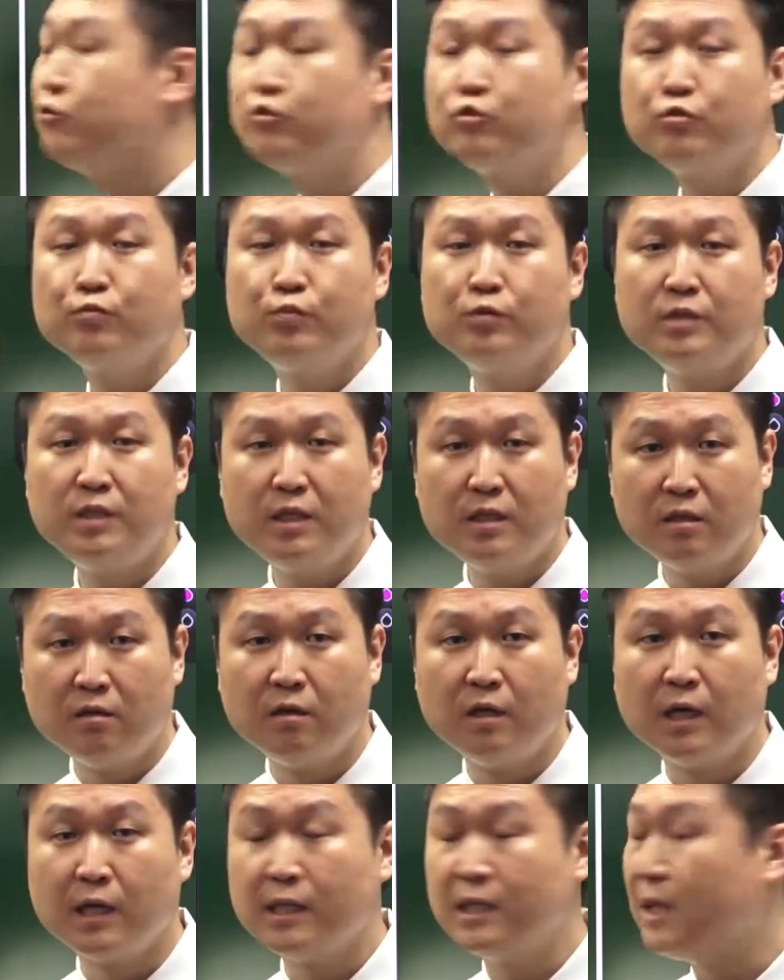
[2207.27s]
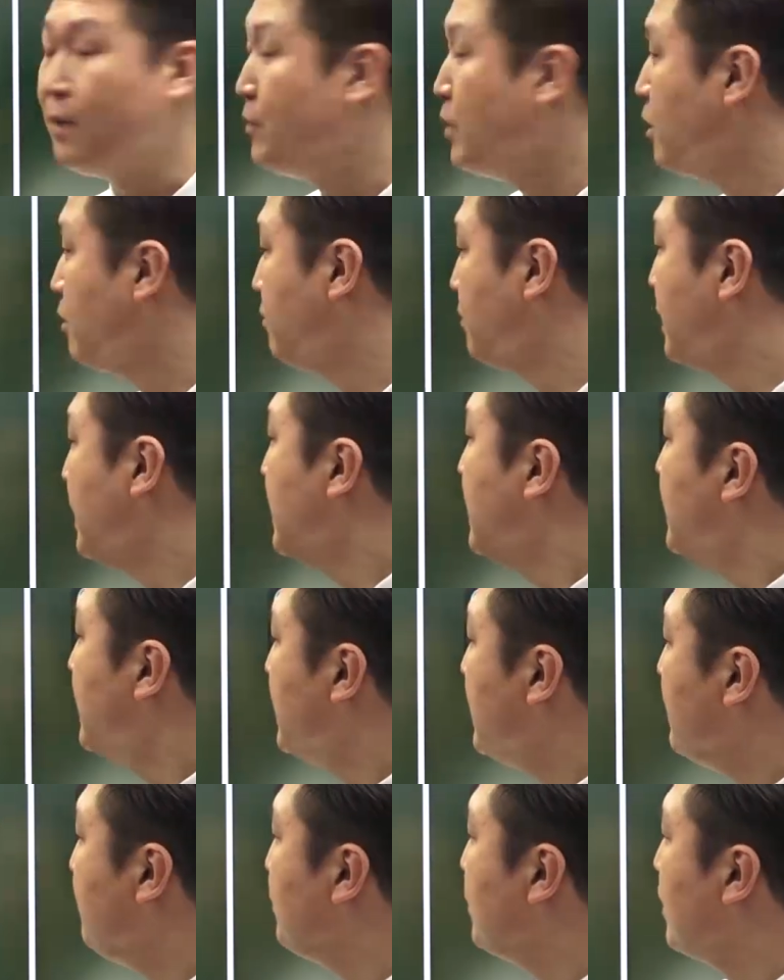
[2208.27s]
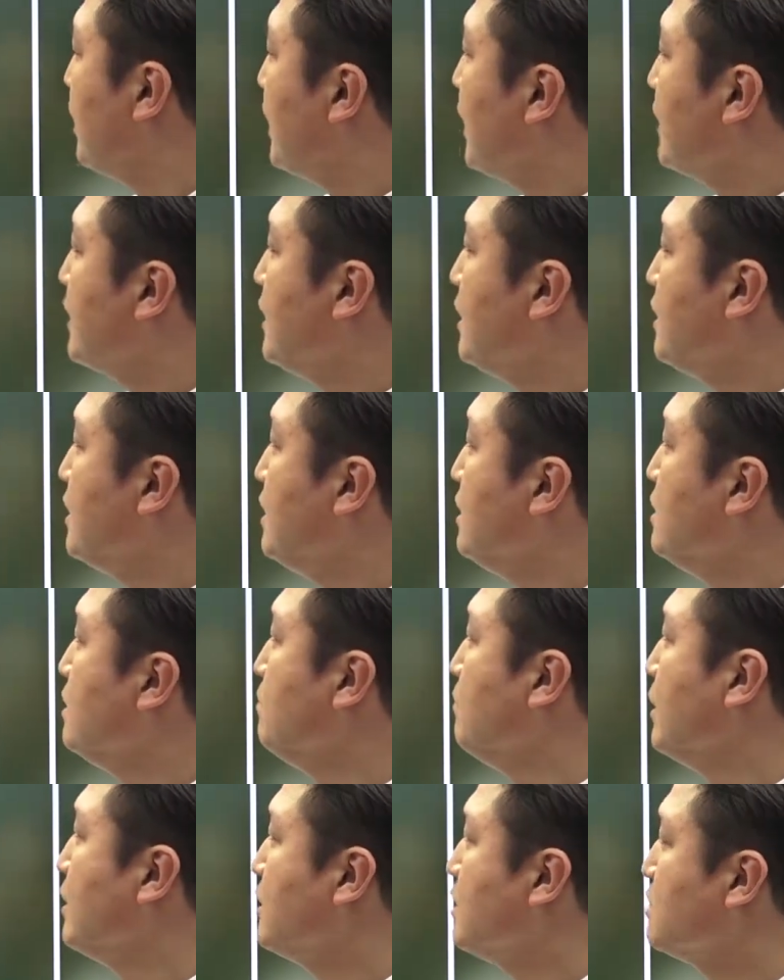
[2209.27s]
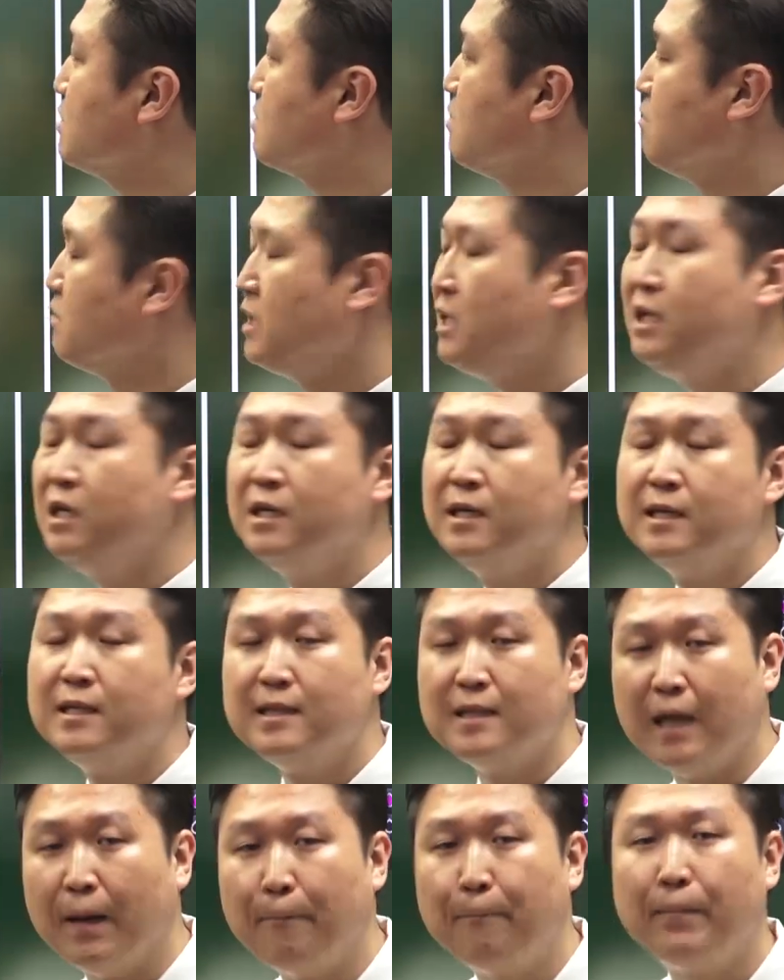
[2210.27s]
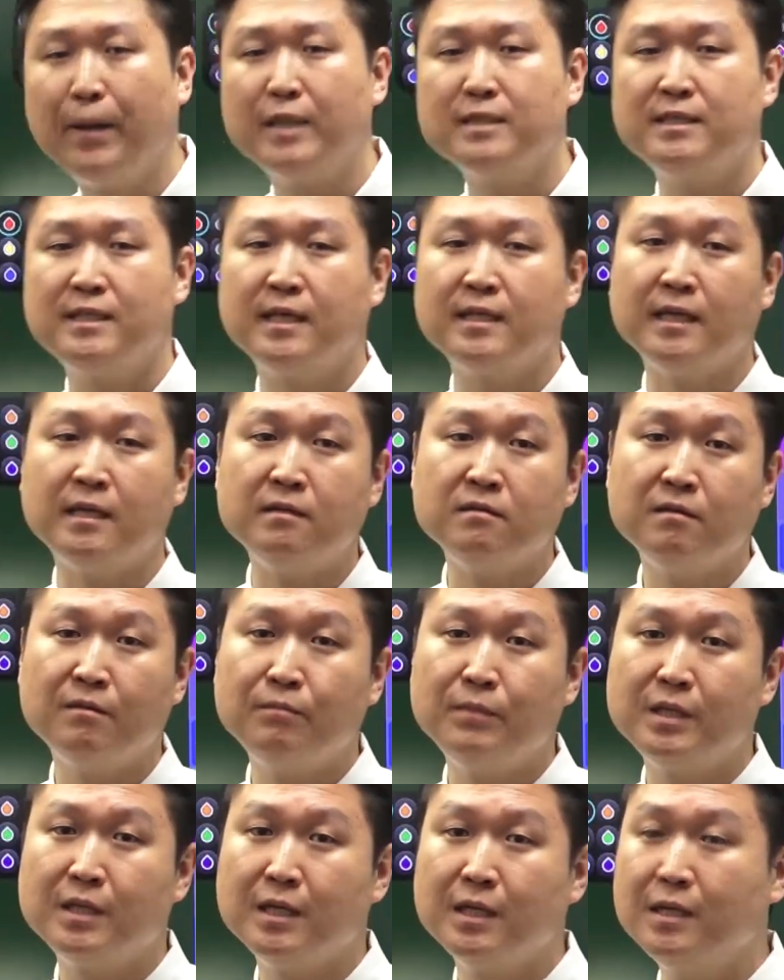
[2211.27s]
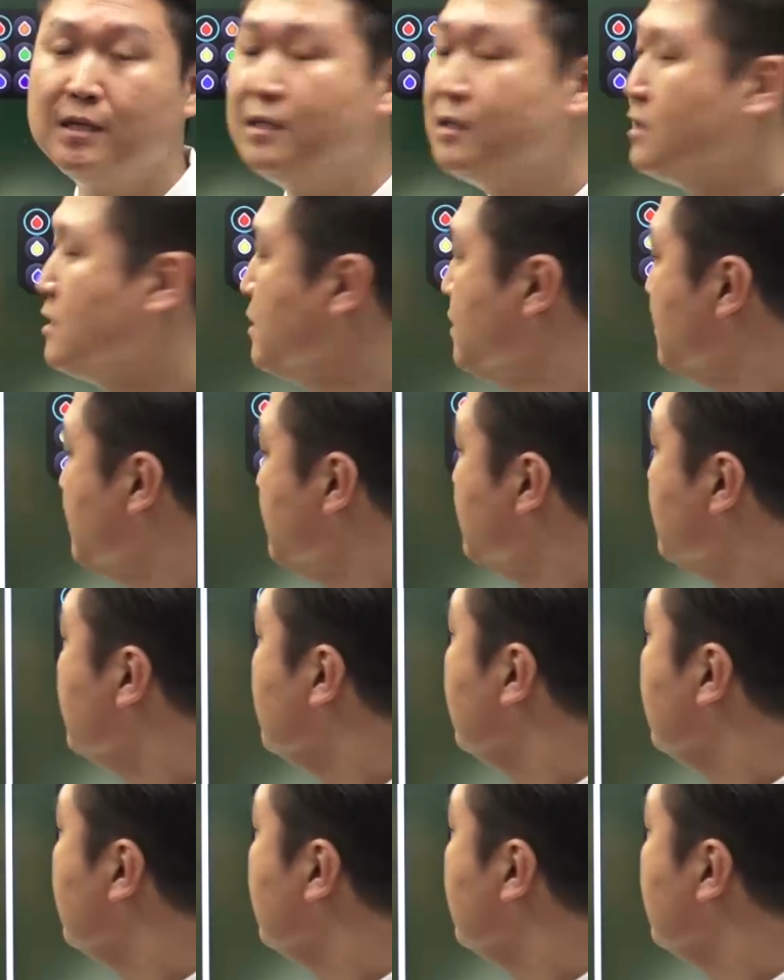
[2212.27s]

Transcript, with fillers: 수분이 들어가게 되면 이 변압기 기름의 특성이 나빠지게 되는 겁니다. 즉,